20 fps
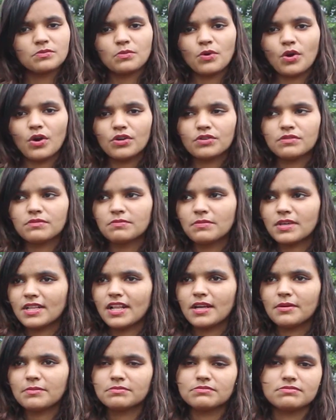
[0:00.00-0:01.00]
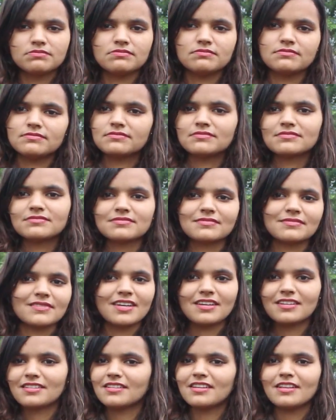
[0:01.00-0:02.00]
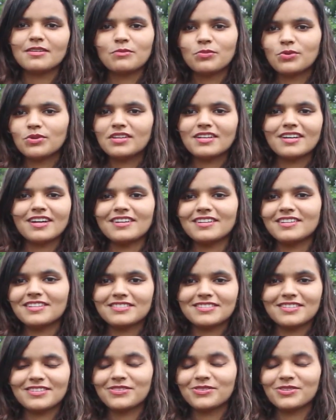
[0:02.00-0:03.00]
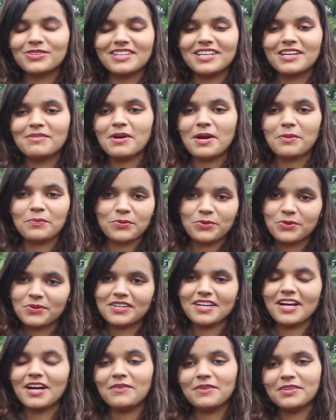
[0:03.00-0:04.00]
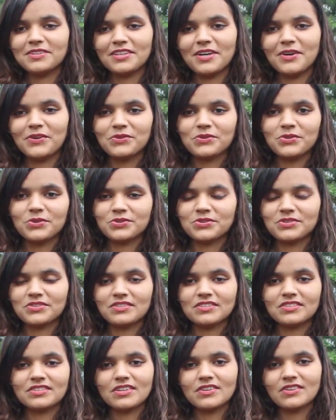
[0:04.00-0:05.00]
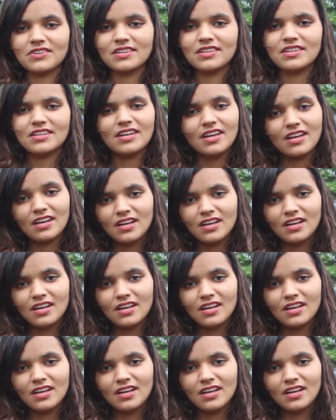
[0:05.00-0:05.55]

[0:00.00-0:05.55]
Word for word: बहुत मतलब इतनी बुरी कंडीशन हो रही है मैं आपको क्या बताऊं दोस्तों क्योंकि